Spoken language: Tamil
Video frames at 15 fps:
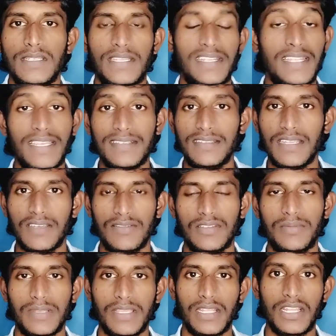இன்கேஸ் நீங்கள் வந்து
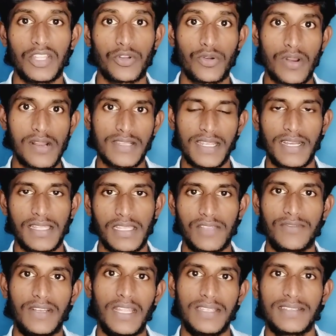பார்த்தீங்கன்னா ரூரல் சைடு அதாவது
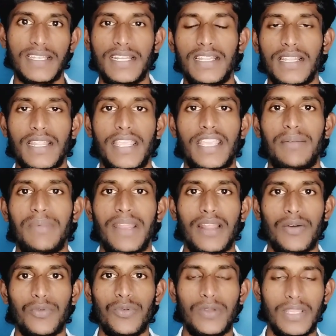வில்லேஜ் சைடில் இருக்கீங்க அப்படின்னா
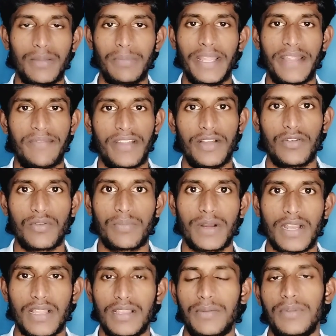உங்களுக்கு எப்படி ஃபைண்ட் அவுட்
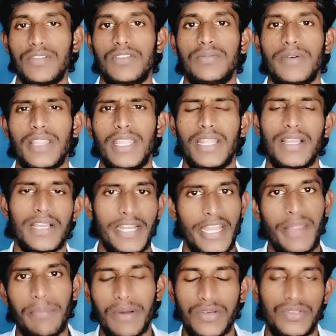பண்ணுறது அப்படின்னு வந்து பார்த்தீங்கன்னா
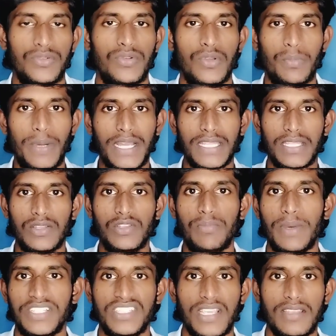கண்டிப்பாக வந்து உங்களுக்கு பக்கத்தில் வந்து
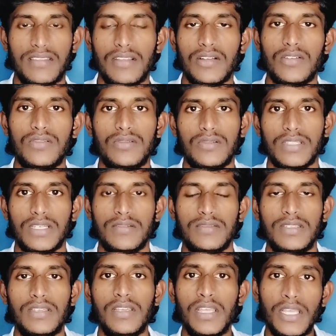பஞ்சாயத்து இருக்கும்
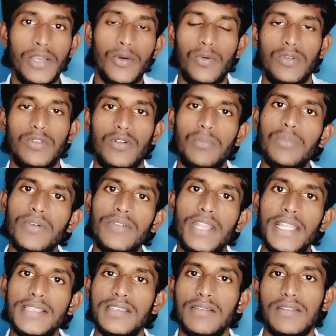அதாவது உங்களுக்கு ரொம்ப
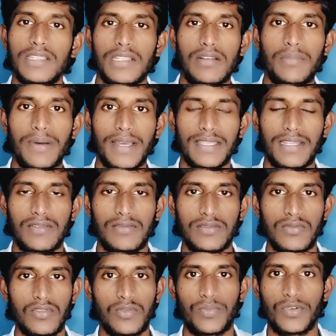வில்லேஜாகவே இருந்தாலும் பக்கத்தில் வந்து
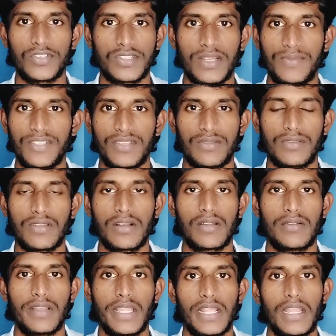உங்களுக்கு போஸ்ட் ஆஃபீஸ் வந்து
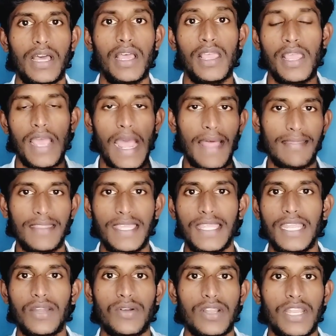இருக்கும் இல்லைங்களா அந்த
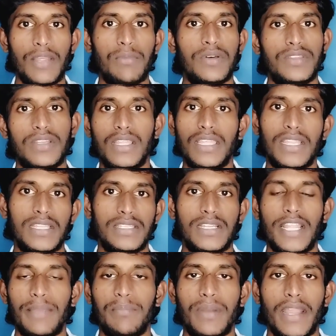ஏரியாவோட நேம் வந்து நீங்கள் இதில்
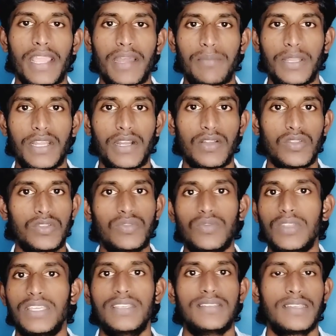டைப் பண்ணீங்க அப்படின்னால வந்து
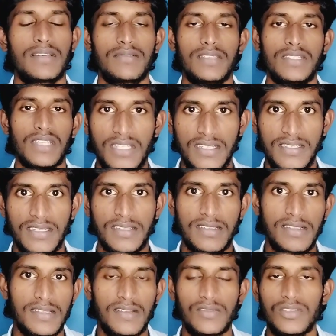உங்களுக்கு ஈஸியாக வந்து சர்ச்
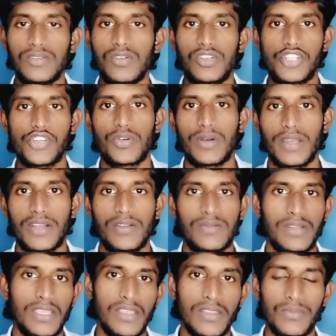ரிசல்ட்ஸில் வந்து உங்களுக்கு ஷோ ஆகிடும்
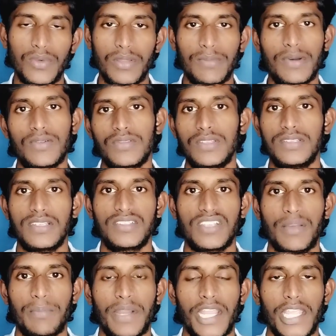நீங்கள் இது மூலிமா வந்து ஈஸியாக
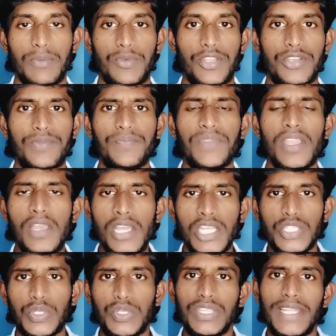செக் பண்ணிக்க முடியும்
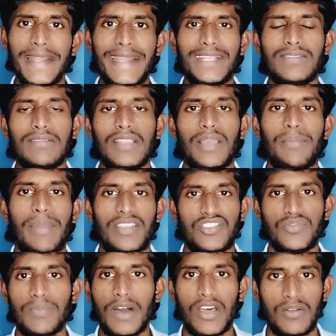ஸோ இந்த டேட்ஸ் வந்து
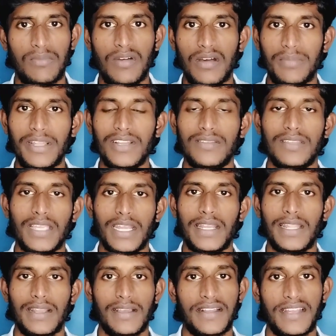எப்பயாச்சும் மாறுமா அப்படின்னு வந்து
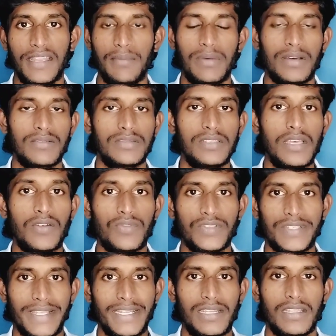கேட்டிங்கன்னா கண்டிப்பாக வந்து அவங்க
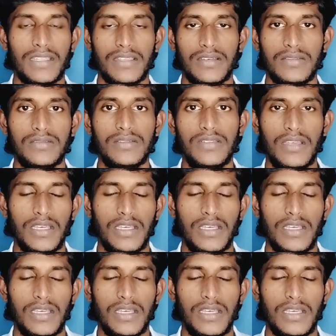சைட்டில் அதாவது